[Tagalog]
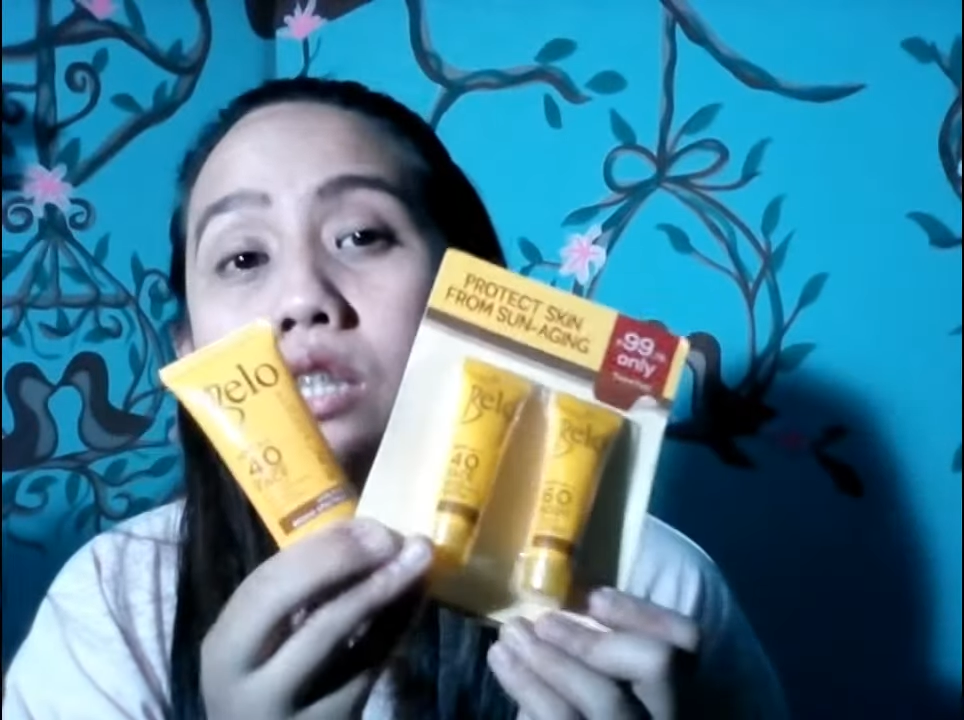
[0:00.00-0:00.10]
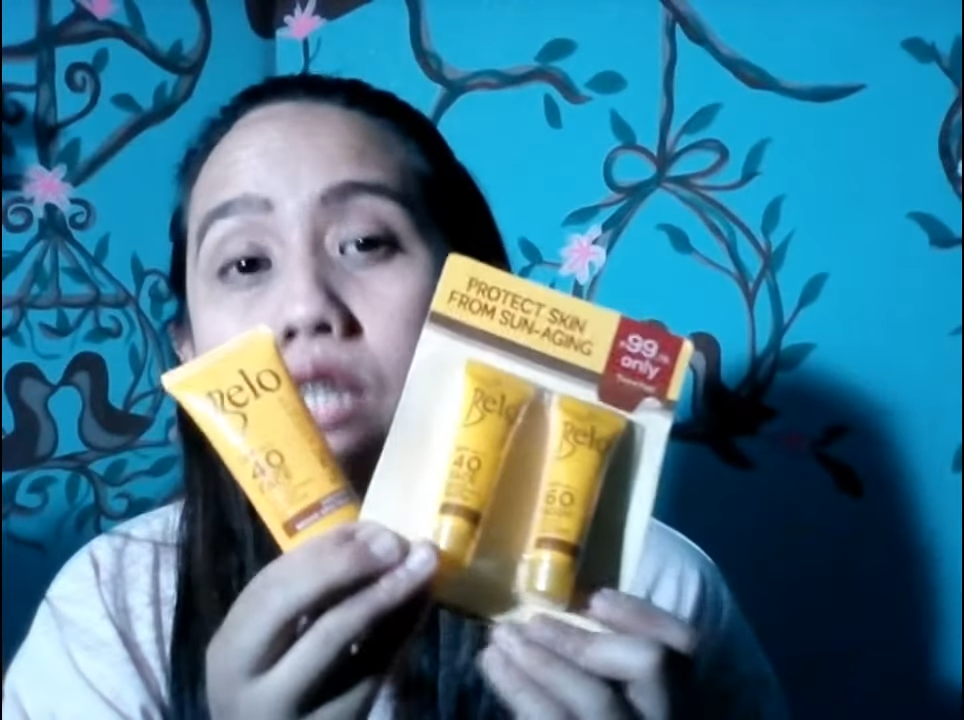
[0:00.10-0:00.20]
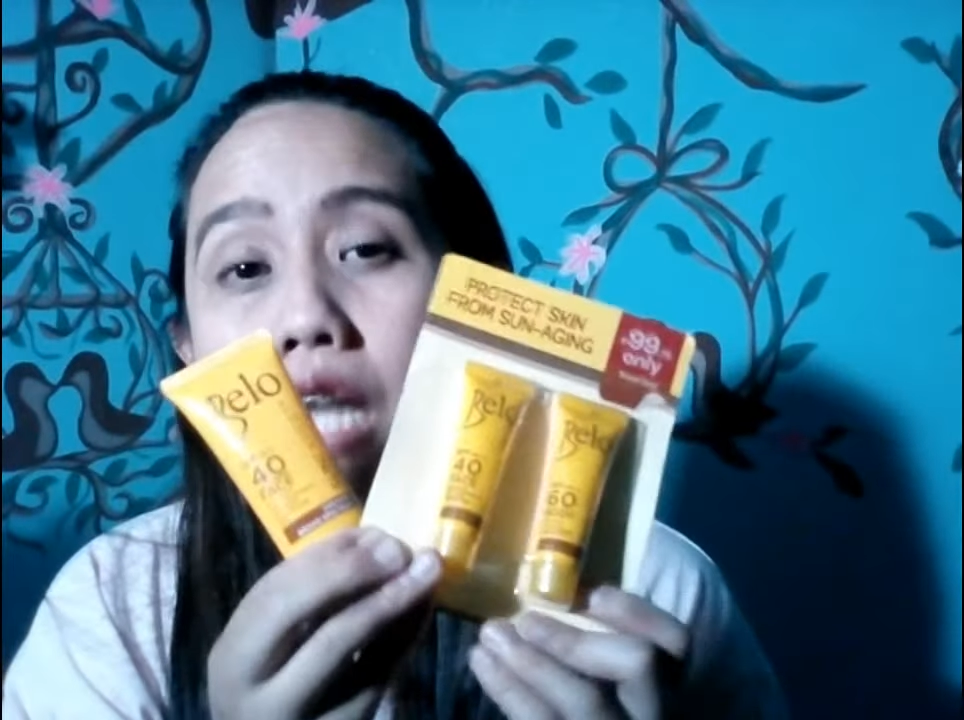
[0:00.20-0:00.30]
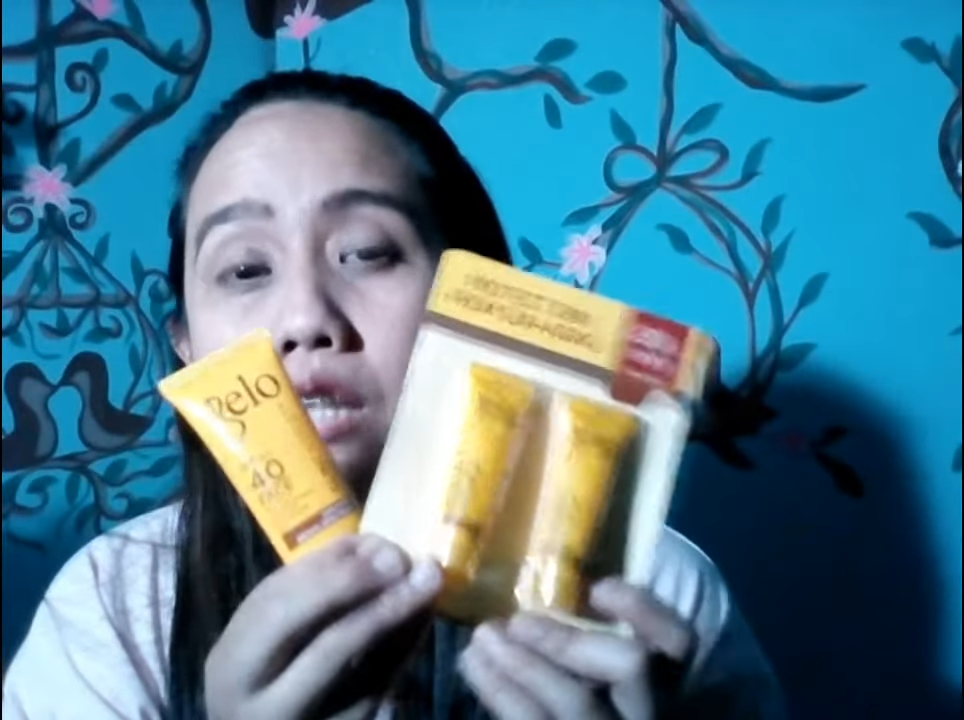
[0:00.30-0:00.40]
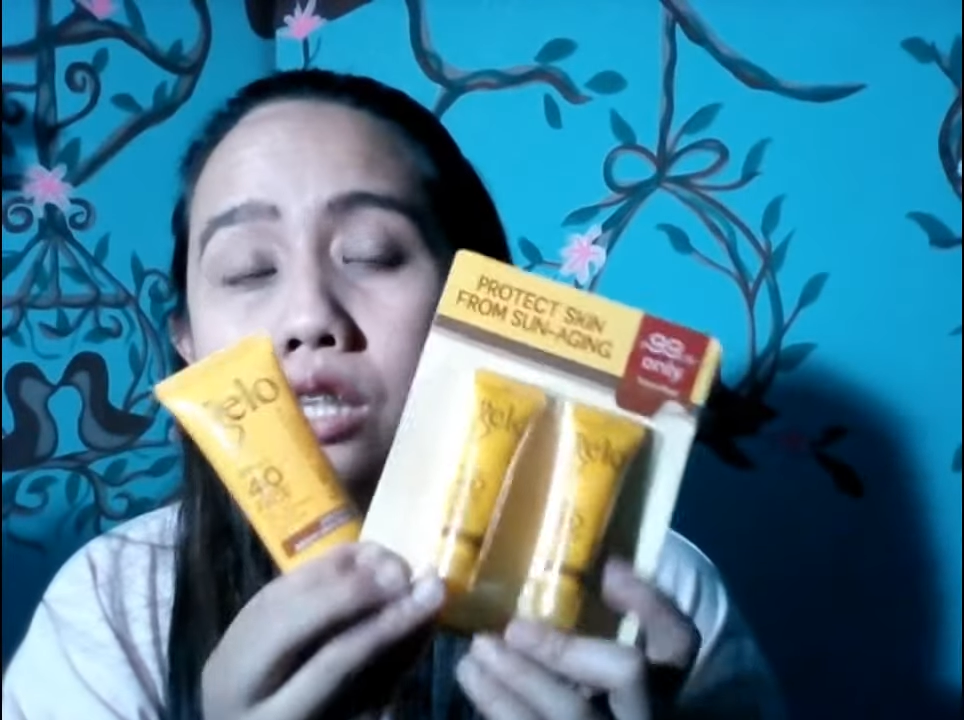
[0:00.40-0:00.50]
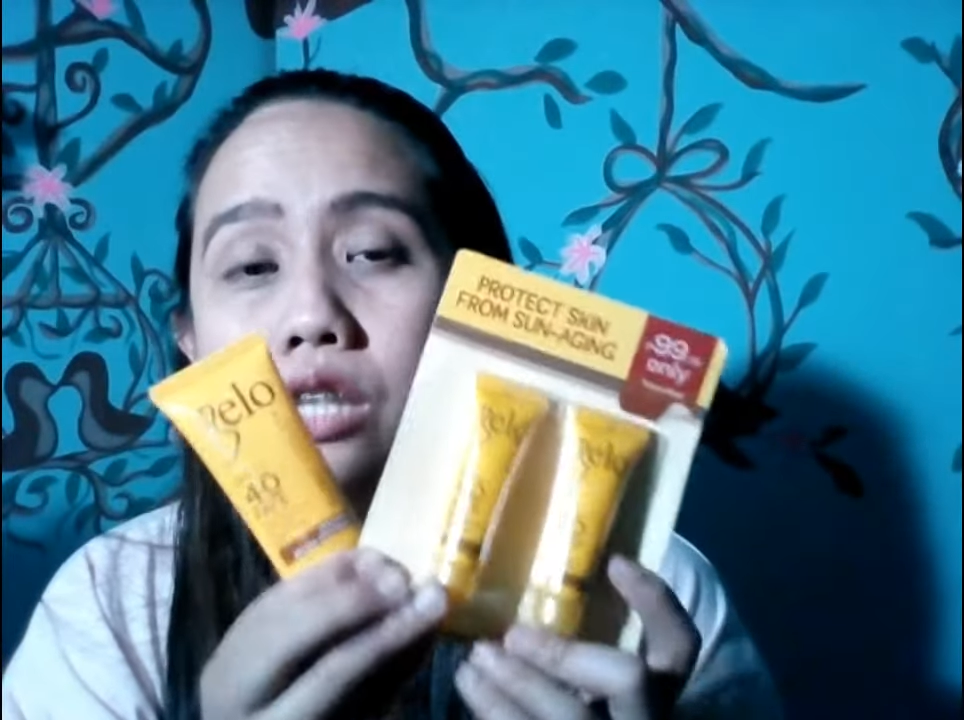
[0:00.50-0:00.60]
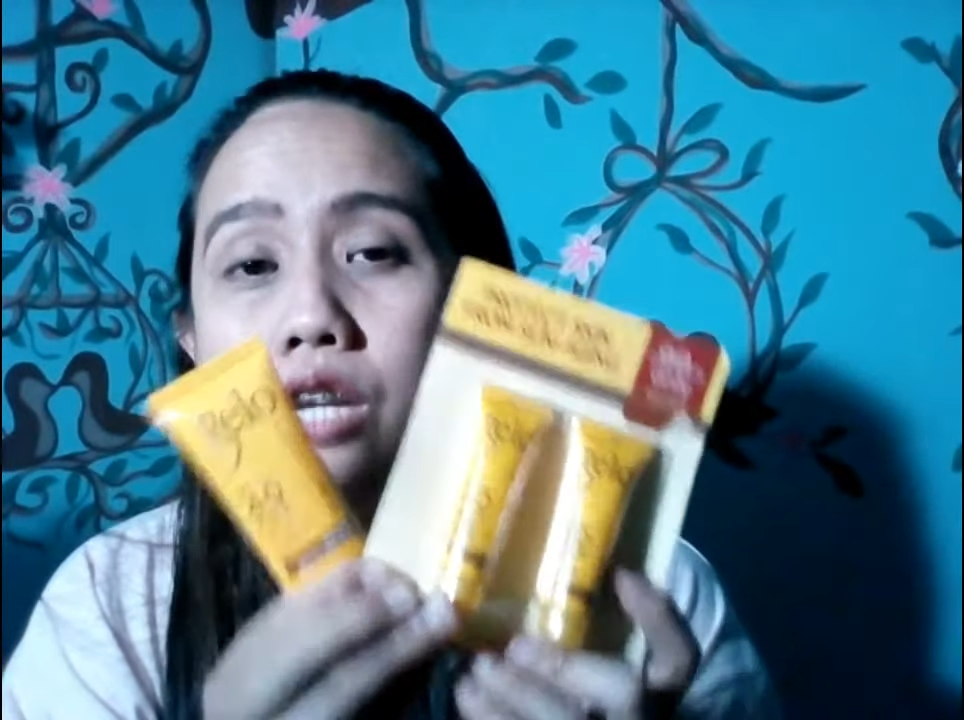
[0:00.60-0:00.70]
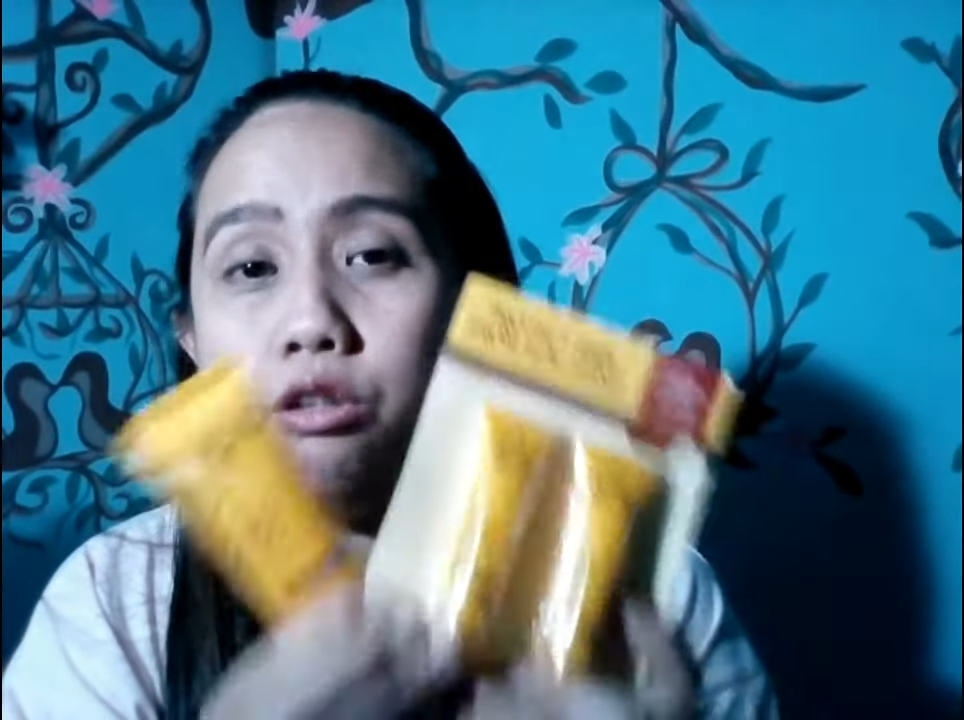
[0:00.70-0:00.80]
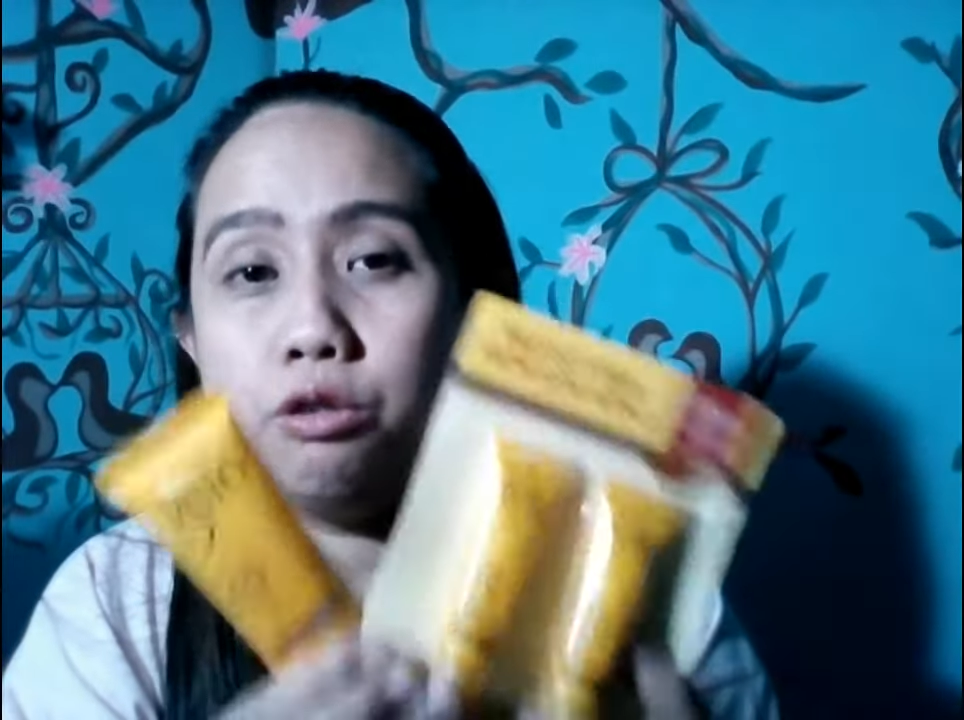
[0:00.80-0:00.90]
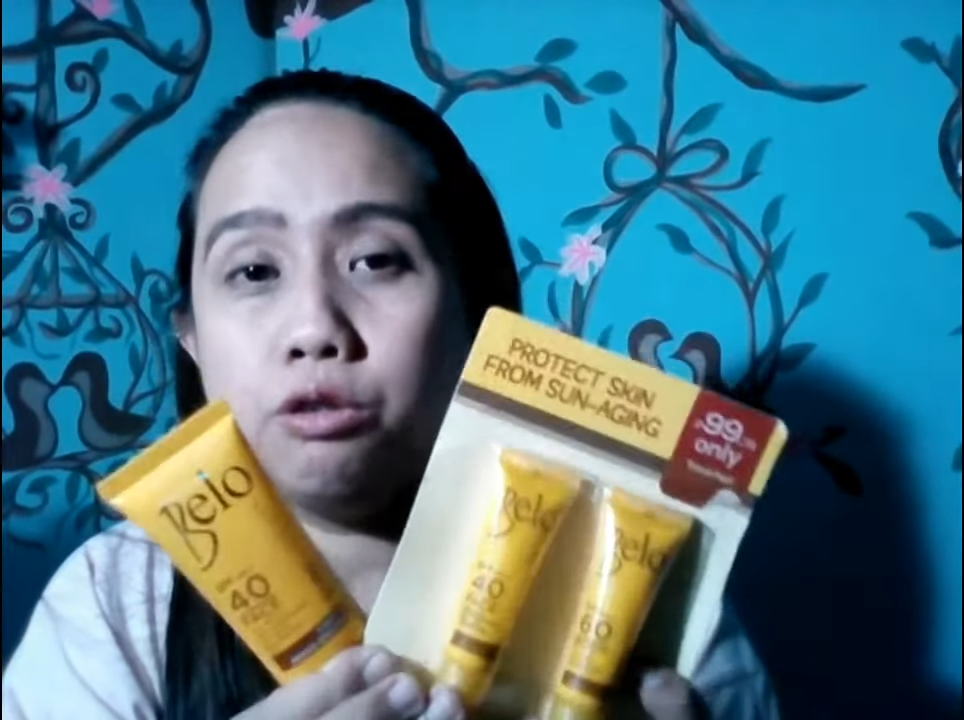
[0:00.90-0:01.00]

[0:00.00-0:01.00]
nasa sa inyo